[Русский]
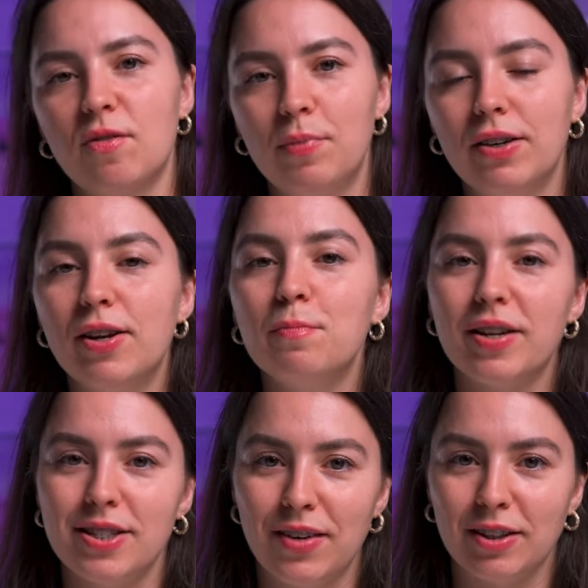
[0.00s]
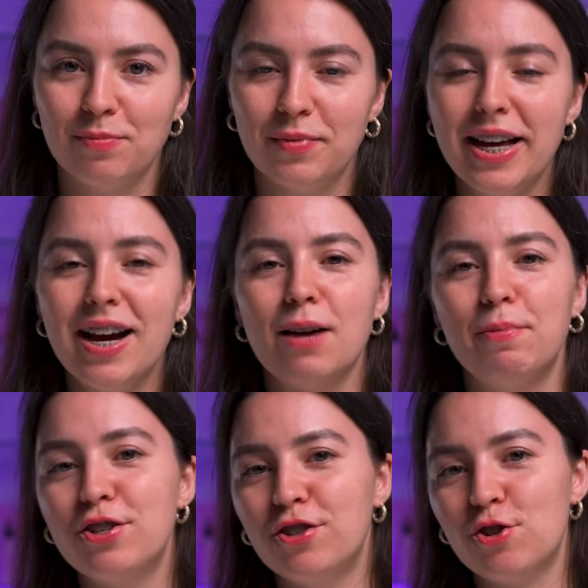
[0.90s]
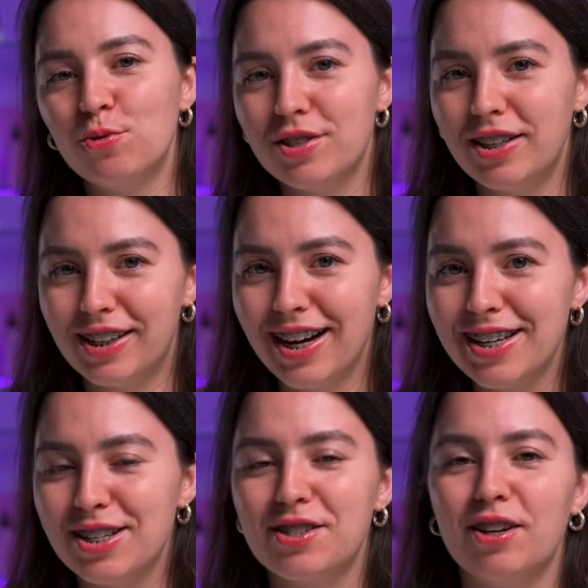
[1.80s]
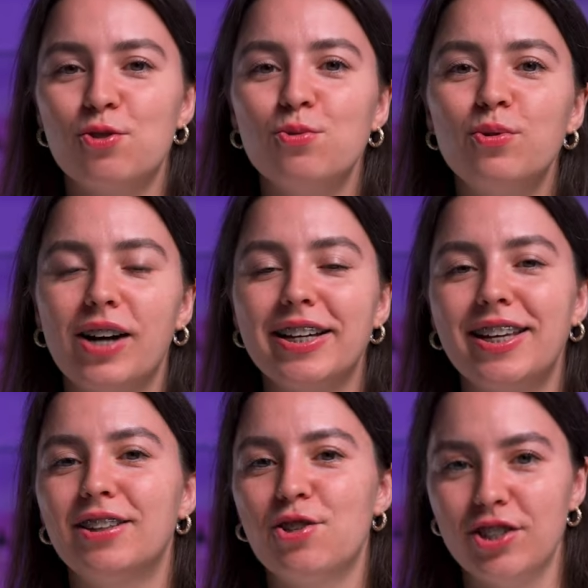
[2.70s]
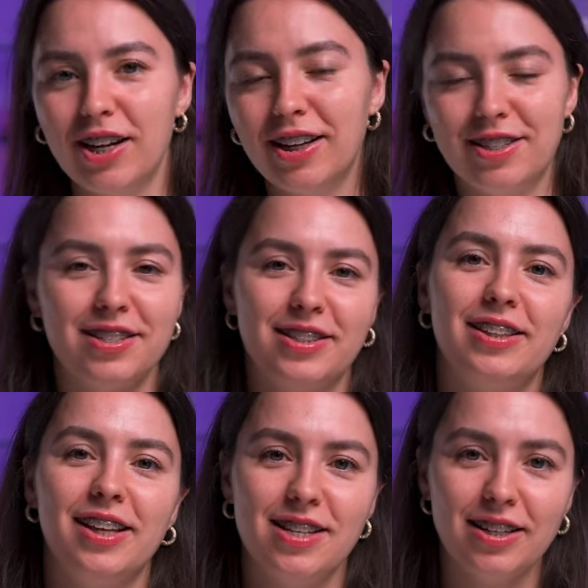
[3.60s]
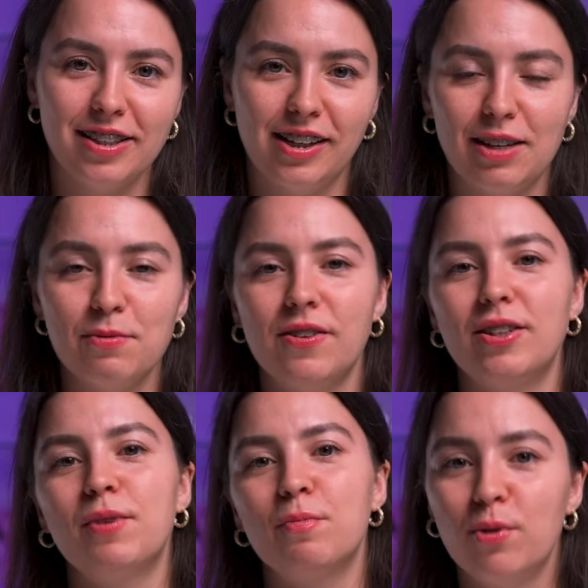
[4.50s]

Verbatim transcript: мы с вами поговорим про свет. Опять же, начну издалека и расскажу, как я начинала 11 лет назад и каким светом я